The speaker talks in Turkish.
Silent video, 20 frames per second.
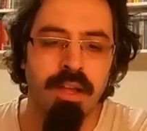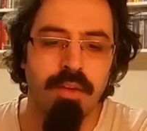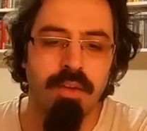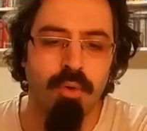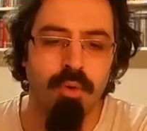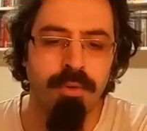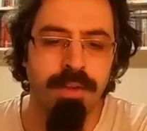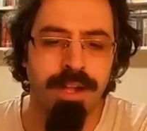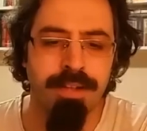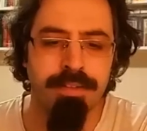
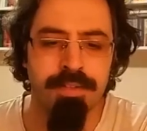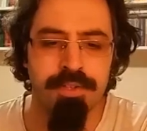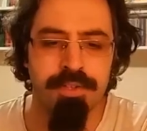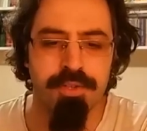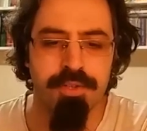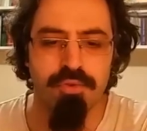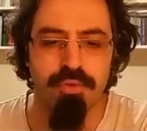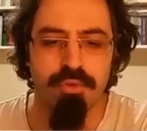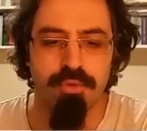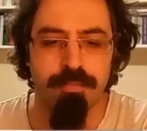16.
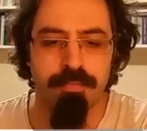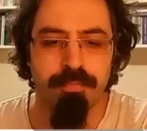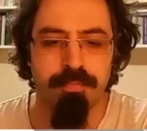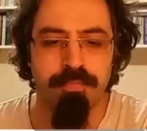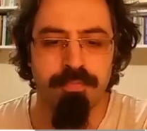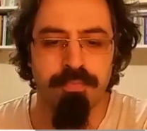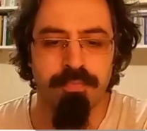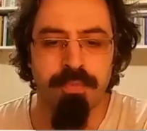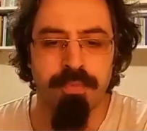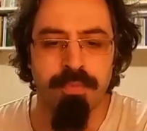soru.
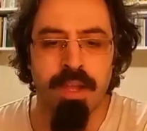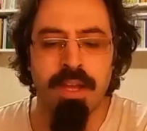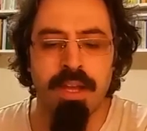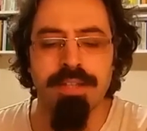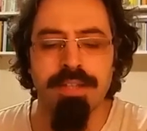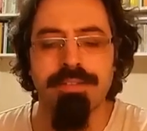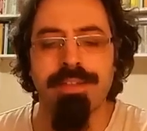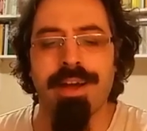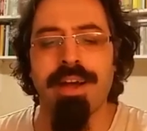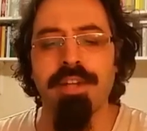
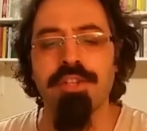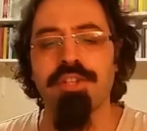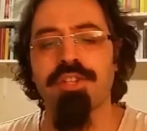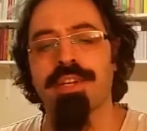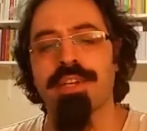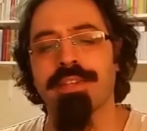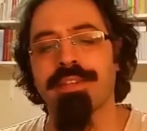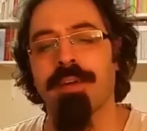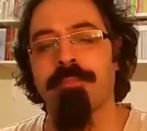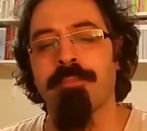
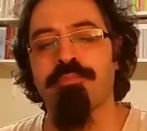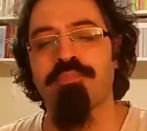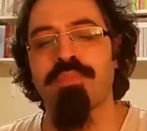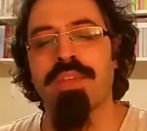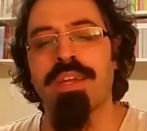Taşra'da